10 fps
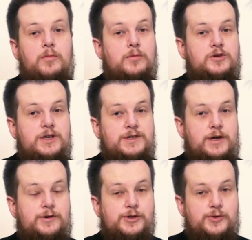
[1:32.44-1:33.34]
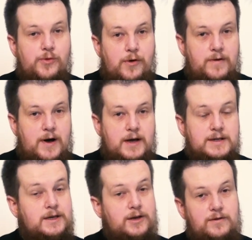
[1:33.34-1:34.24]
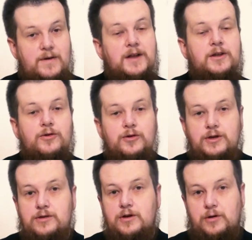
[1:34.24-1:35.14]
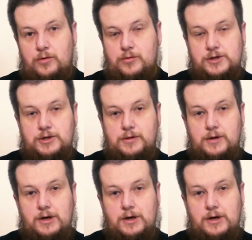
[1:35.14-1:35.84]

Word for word: poprzez jego słowa skierowane do innych ludzi.